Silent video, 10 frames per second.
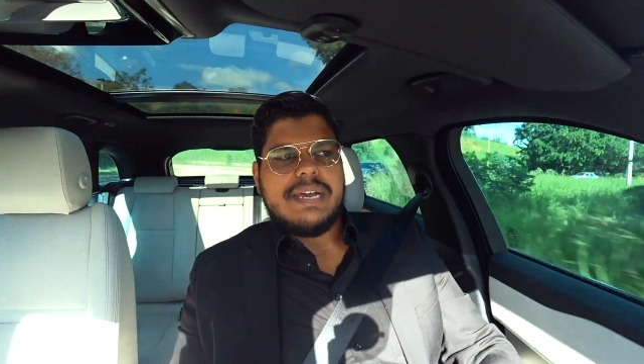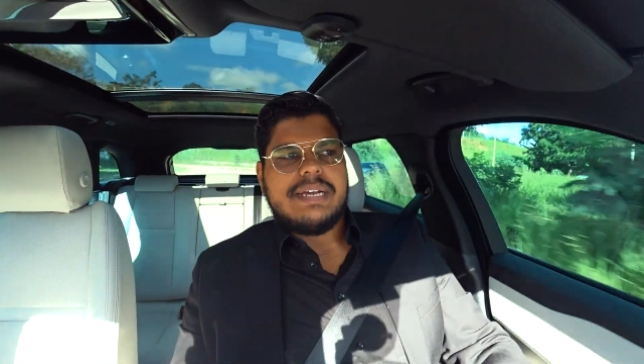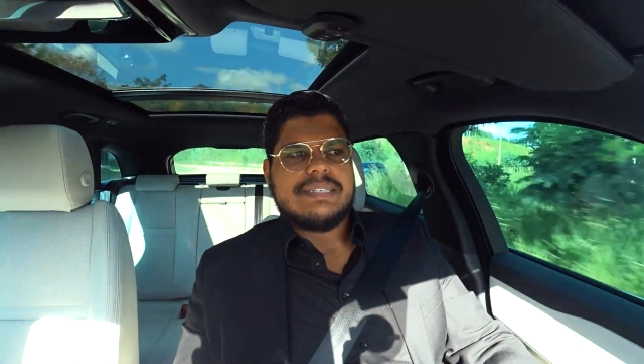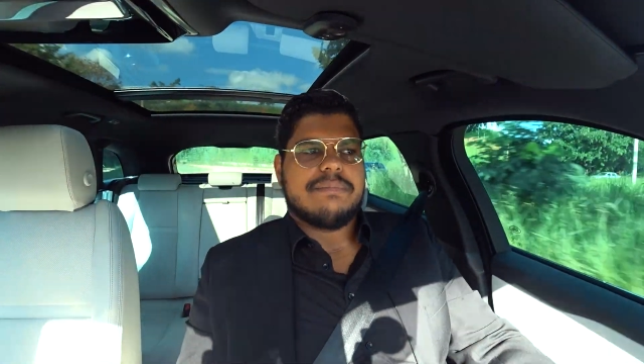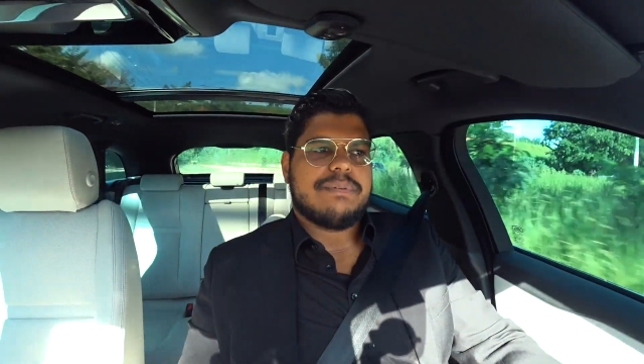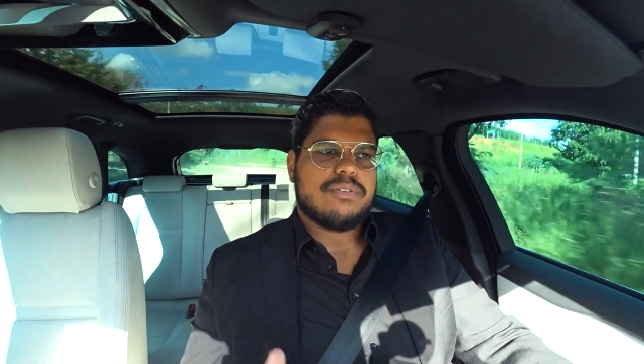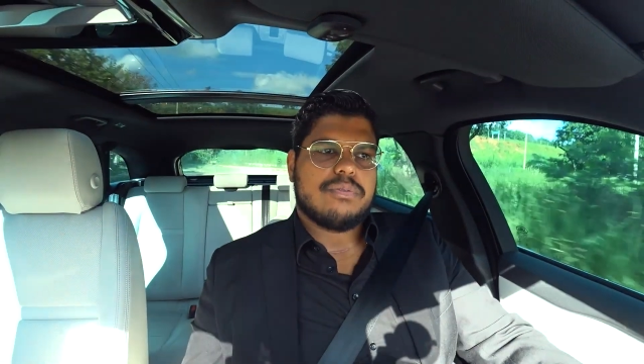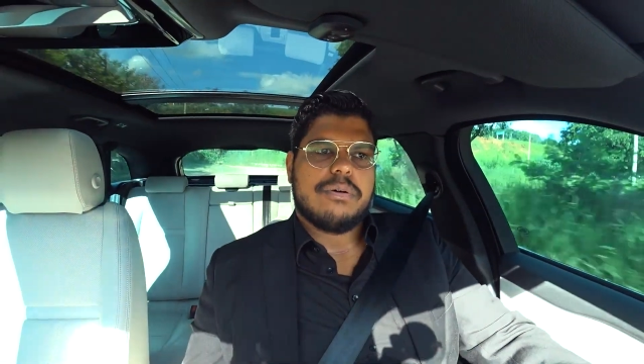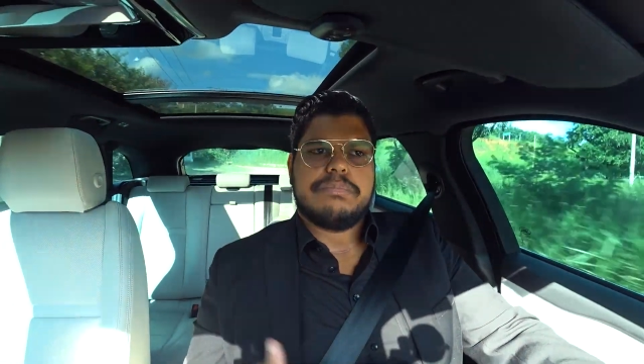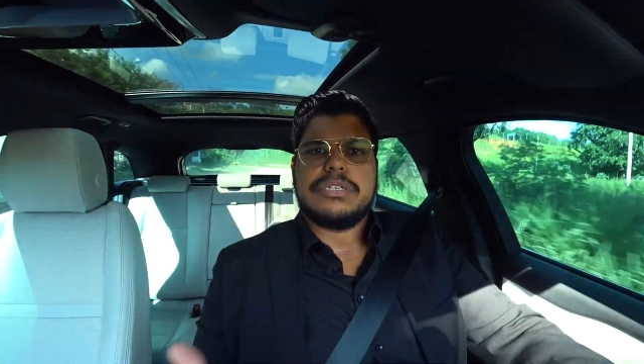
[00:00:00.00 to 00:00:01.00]
Essa
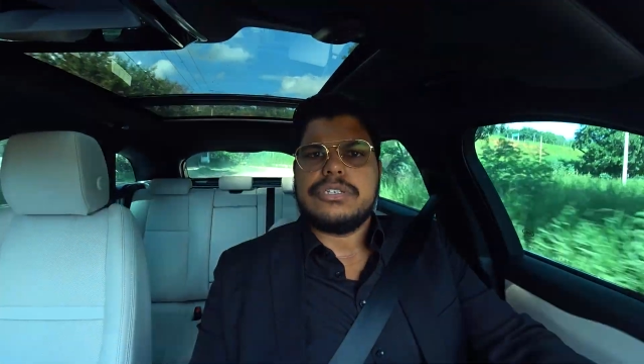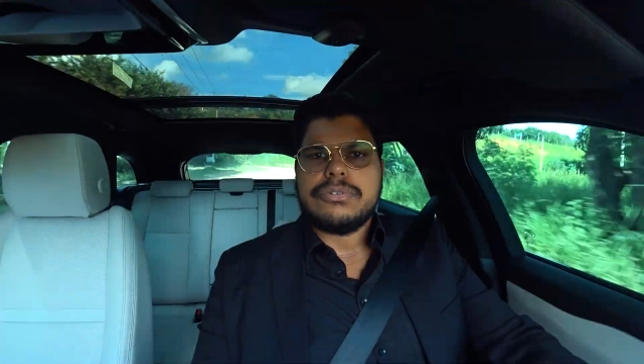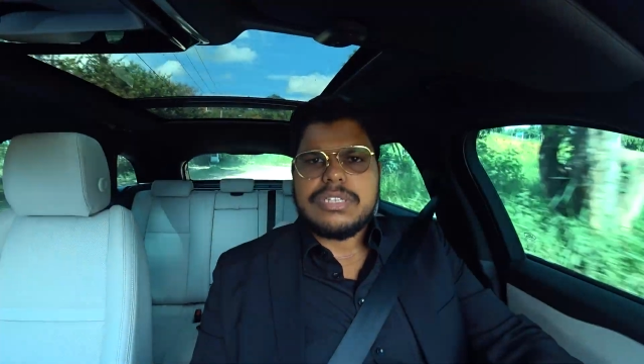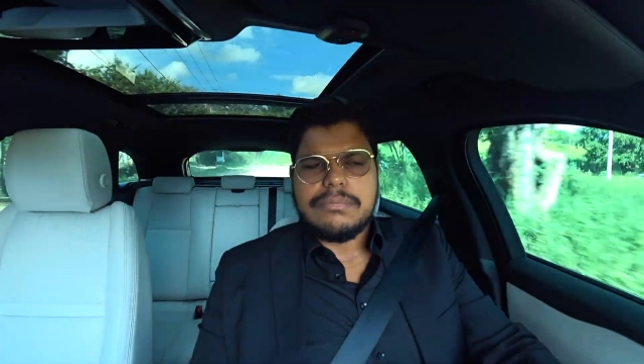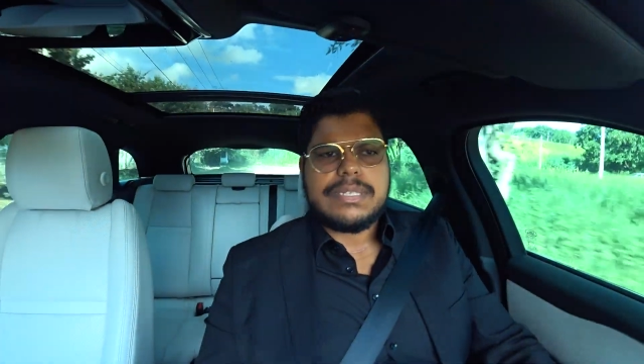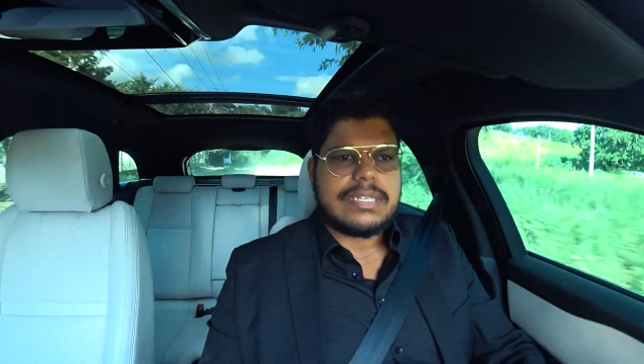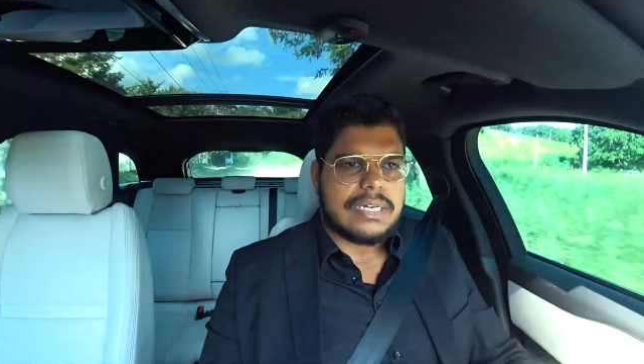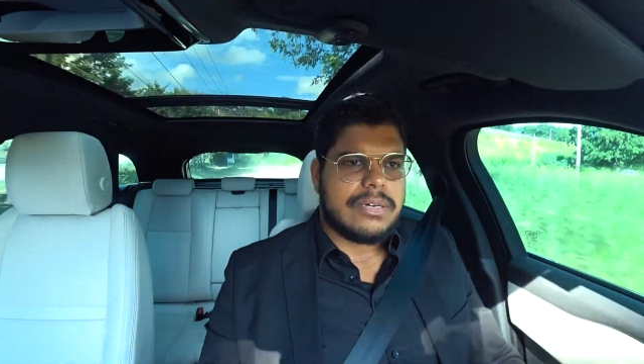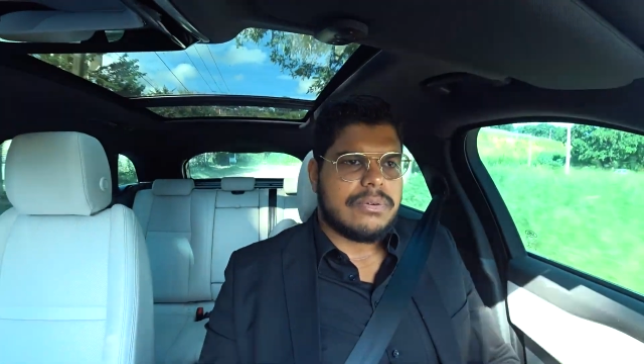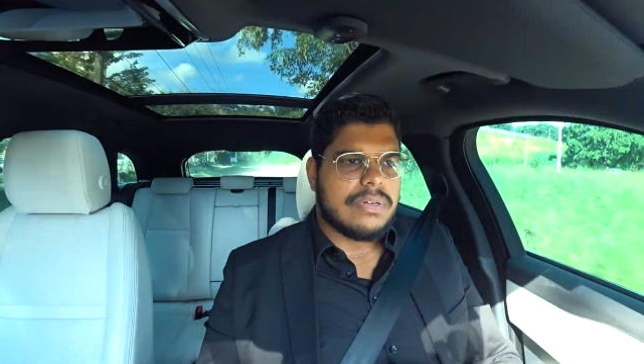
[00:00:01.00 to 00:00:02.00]
pessoa pediu
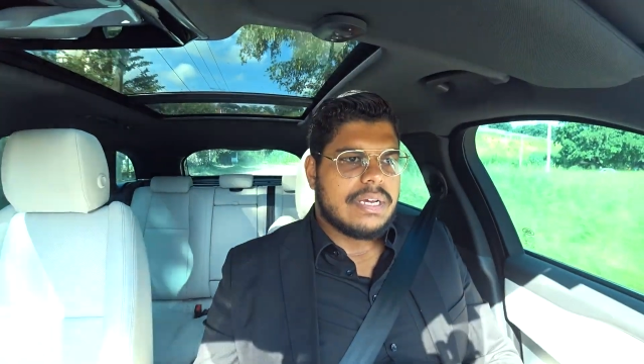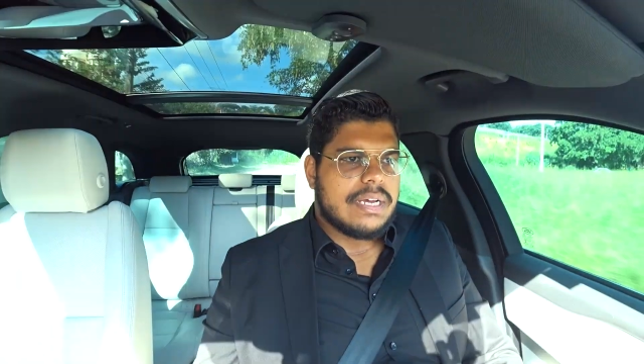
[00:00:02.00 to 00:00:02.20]
demissão.